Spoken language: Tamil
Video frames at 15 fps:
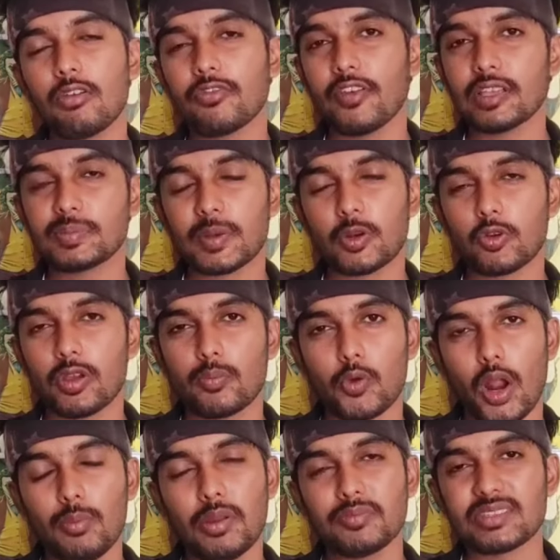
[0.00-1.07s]
அவங்க ஃபேஸ் பண்ணக்கூடிய
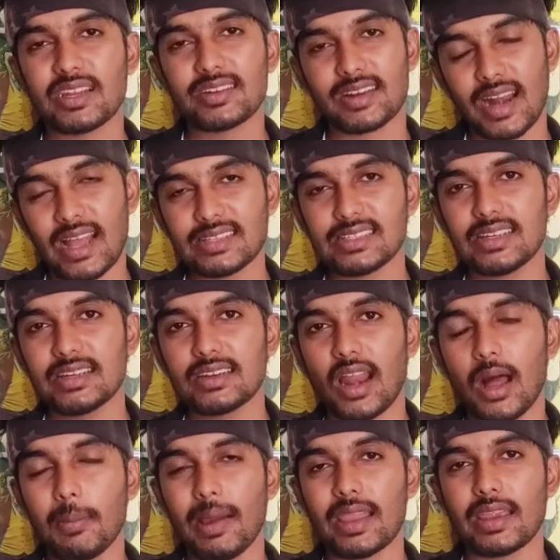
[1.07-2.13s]
ப்ராப்ளம்ஸ் அண்ட் ட்ராஜடி
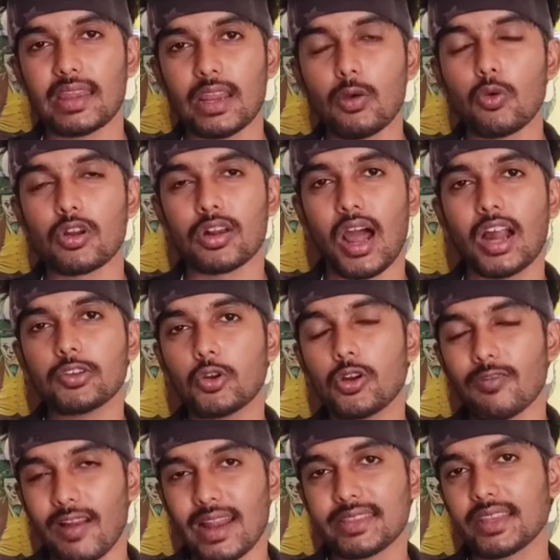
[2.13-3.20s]
ட்ராமா என்ன ஒரு
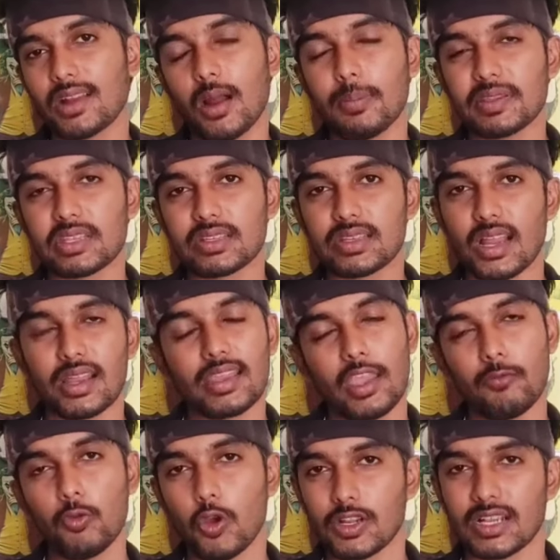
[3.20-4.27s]
நாட்டோட வளத்தை காப்பாற்றுறதுக்காக
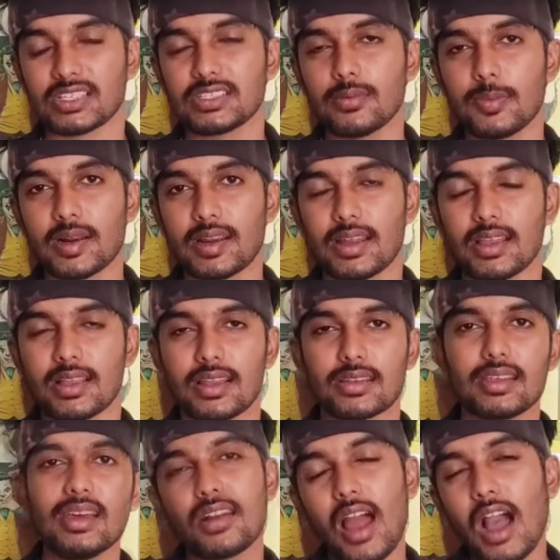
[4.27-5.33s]
எவ்வளோ
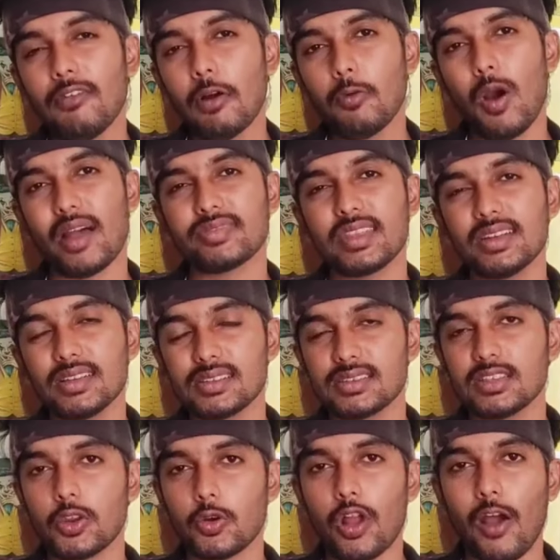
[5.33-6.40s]
கஷ்டப்படுறாங்கிறது ராவாவும்
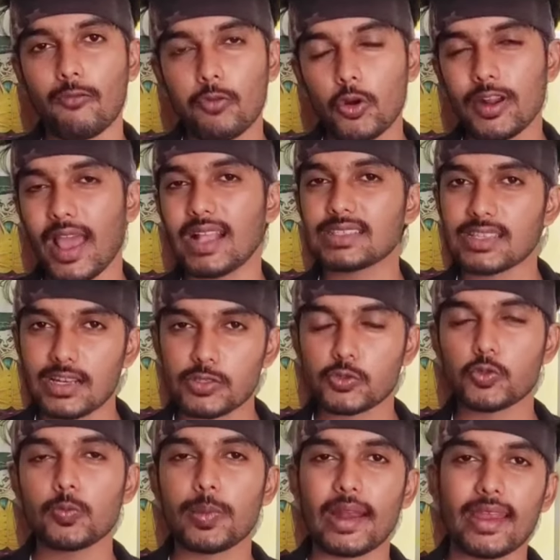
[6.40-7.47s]
அத்தன்டிசிட்டியோட அவ்வளோ நேச்சுரலாக
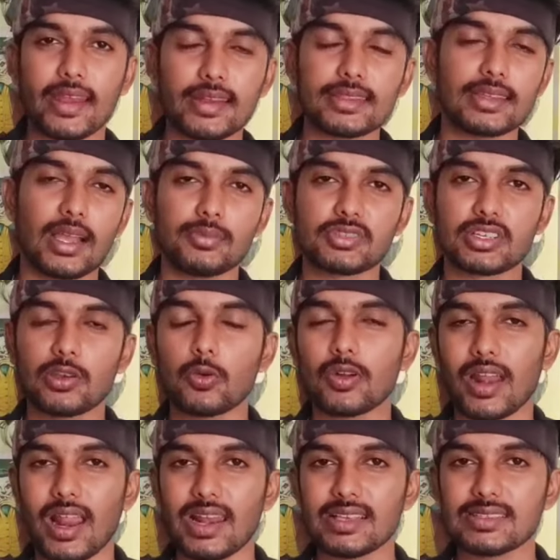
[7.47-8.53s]
சூப்பராக எடுத்து காமிச்சிருக்க
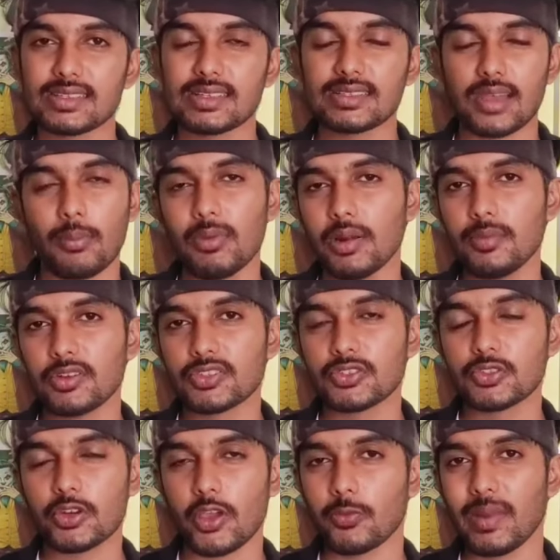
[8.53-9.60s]
ஒரு நல்ல சீரிஸ் தமிழ்
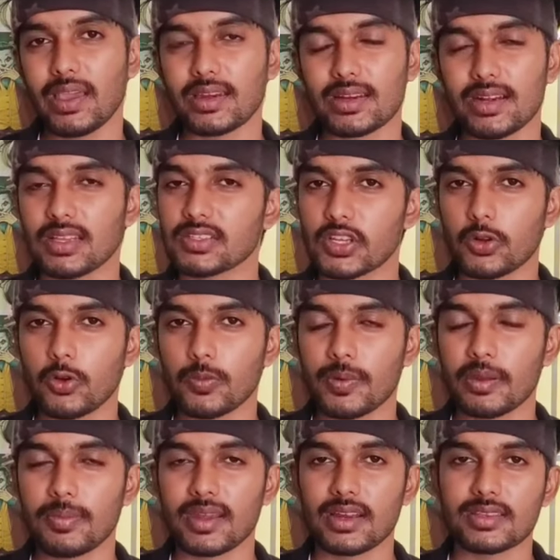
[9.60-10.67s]
அப்டிஷன்ஸோட அப்படியே இருக்கனால செக் அவுட்
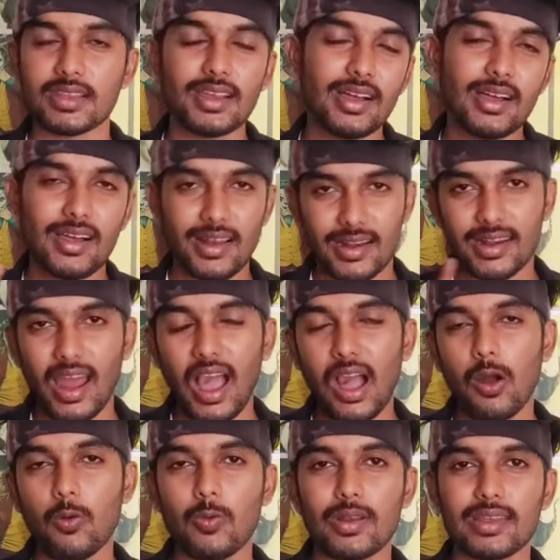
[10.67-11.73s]
பண்ணி பாருங்கன்னா
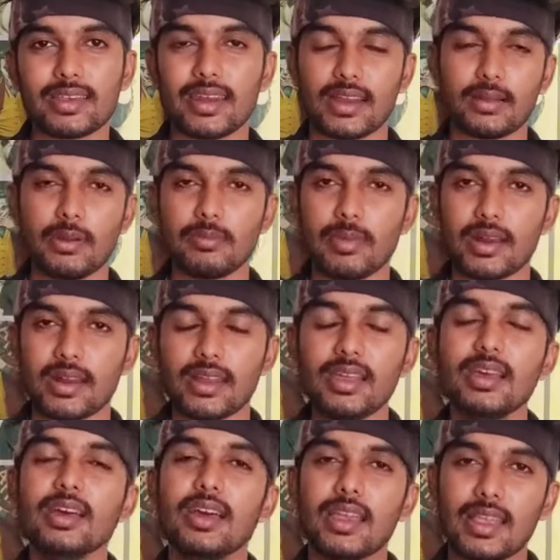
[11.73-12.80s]
நான் உங்களுக்கு ரெக்கமெண்ட்
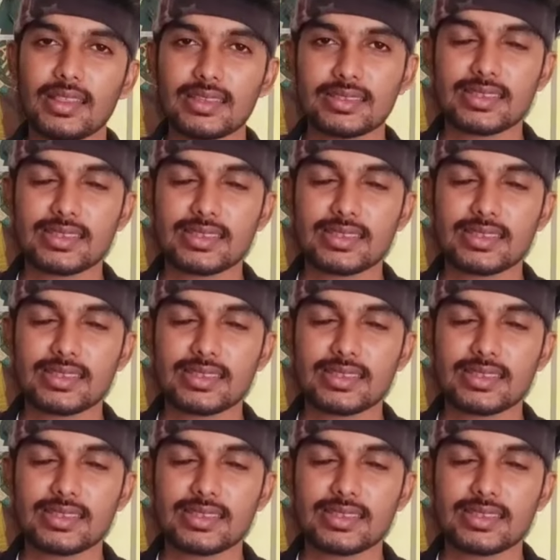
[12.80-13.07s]
பண்ணுறேன் இந்த